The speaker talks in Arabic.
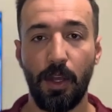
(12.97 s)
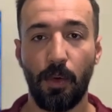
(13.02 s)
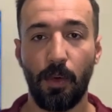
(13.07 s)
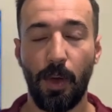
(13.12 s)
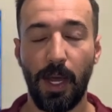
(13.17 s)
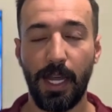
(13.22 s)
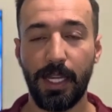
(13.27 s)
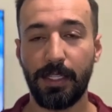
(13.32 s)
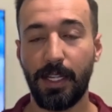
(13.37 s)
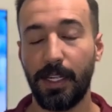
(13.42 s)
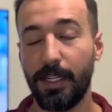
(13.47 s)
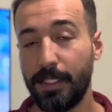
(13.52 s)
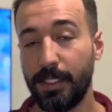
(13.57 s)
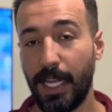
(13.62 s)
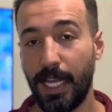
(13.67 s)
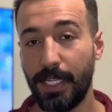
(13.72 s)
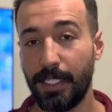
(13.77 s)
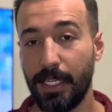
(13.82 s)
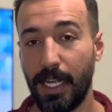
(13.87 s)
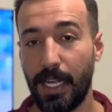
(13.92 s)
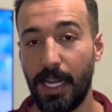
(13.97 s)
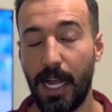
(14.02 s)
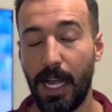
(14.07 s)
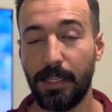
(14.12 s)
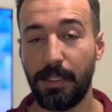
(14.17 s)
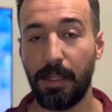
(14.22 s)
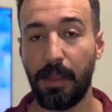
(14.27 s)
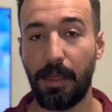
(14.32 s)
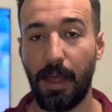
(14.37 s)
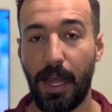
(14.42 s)
وأيضا يعني
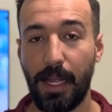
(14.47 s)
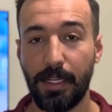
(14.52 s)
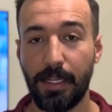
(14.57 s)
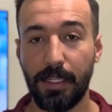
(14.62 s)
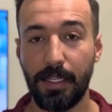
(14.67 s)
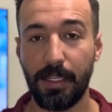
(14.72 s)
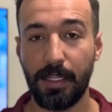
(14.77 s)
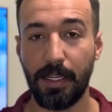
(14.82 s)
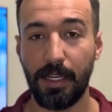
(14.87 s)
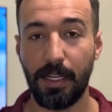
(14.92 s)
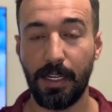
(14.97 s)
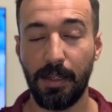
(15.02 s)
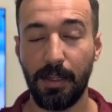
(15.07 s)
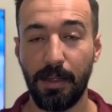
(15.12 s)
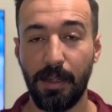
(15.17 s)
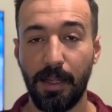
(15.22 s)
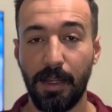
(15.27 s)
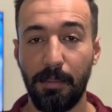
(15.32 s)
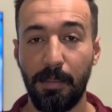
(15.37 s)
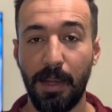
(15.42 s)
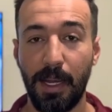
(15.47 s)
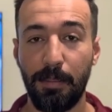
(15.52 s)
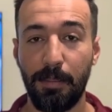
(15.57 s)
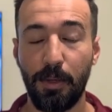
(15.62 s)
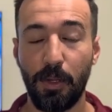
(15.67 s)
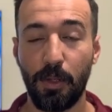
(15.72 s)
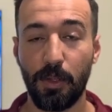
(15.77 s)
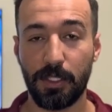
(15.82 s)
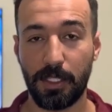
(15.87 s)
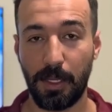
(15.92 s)
الحديث عن
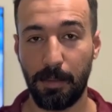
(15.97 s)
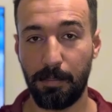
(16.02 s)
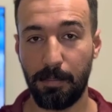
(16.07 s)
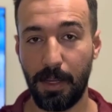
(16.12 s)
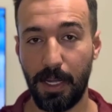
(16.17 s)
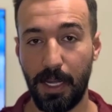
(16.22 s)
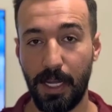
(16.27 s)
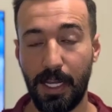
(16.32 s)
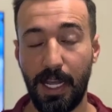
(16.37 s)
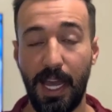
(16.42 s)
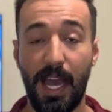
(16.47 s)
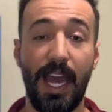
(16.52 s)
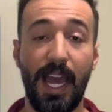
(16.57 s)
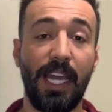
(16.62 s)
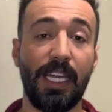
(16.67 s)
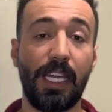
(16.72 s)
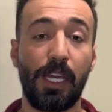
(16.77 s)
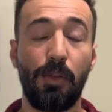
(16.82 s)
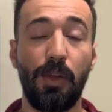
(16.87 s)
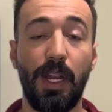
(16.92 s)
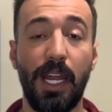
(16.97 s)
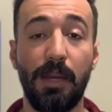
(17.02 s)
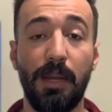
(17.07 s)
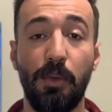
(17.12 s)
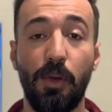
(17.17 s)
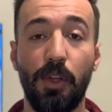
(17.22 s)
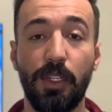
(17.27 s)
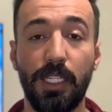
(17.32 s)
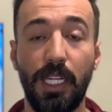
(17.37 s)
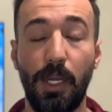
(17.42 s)
بابلو صباغ أحكي كل هذه
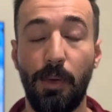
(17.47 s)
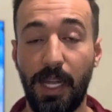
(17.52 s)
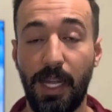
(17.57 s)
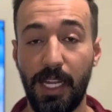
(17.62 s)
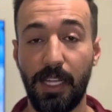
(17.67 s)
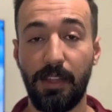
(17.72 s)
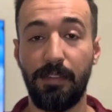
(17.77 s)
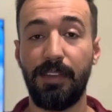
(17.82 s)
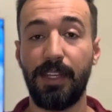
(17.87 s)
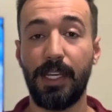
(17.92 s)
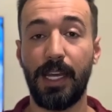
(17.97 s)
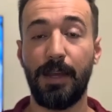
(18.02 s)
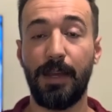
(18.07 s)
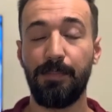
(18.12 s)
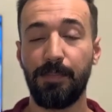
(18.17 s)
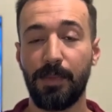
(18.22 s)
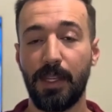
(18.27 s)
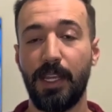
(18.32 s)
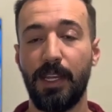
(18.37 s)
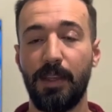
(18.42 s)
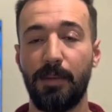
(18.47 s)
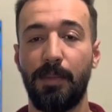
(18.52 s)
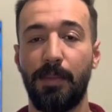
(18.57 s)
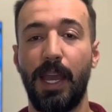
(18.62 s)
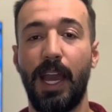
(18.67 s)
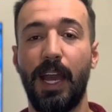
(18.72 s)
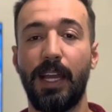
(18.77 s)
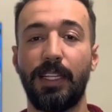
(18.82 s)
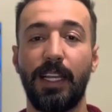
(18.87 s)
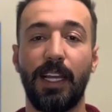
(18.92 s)
المواضيع ورأيي فيها
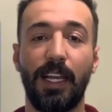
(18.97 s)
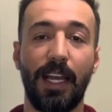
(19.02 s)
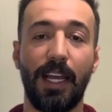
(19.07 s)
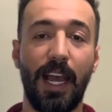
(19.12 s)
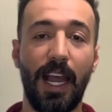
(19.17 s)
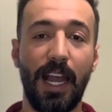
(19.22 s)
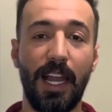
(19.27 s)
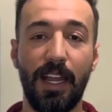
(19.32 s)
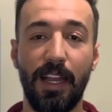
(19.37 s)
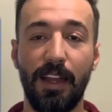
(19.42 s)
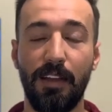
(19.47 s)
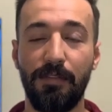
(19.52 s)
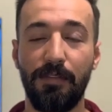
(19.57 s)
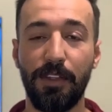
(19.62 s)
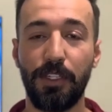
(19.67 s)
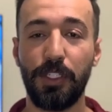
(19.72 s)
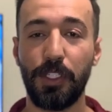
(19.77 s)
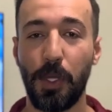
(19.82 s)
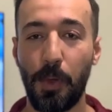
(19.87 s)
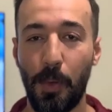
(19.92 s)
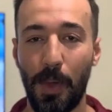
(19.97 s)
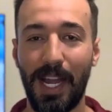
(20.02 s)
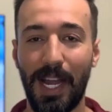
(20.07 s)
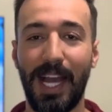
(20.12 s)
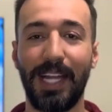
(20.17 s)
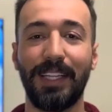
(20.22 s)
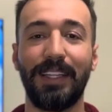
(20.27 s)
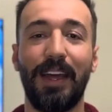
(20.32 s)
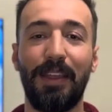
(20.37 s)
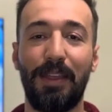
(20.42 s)
بهذا الفيديو
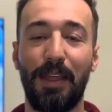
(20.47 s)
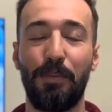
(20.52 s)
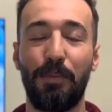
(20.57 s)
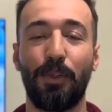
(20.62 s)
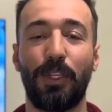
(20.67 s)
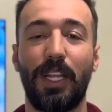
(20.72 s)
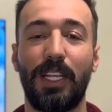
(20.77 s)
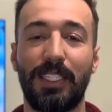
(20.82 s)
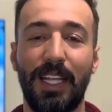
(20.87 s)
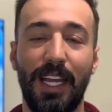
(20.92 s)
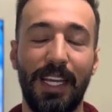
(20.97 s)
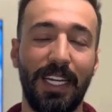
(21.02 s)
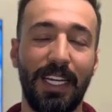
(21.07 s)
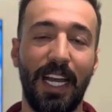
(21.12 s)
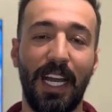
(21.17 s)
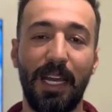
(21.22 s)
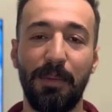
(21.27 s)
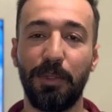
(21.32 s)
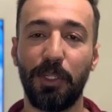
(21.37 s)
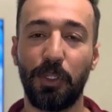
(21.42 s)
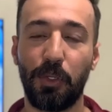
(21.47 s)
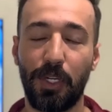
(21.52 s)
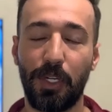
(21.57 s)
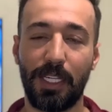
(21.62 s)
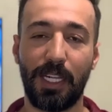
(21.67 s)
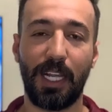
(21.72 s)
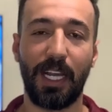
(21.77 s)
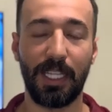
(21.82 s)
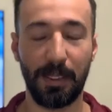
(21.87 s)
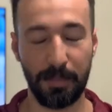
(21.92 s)
والأحداث المتسارعة
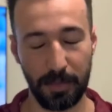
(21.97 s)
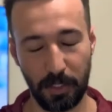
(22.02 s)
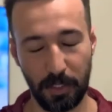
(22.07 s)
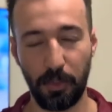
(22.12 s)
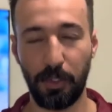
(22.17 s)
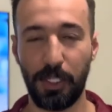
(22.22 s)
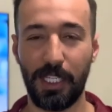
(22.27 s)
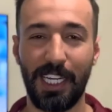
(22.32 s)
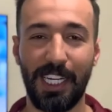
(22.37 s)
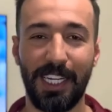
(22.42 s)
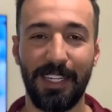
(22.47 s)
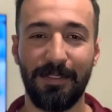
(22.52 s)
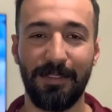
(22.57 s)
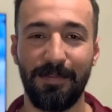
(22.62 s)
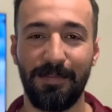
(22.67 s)
بكرة القدم السورية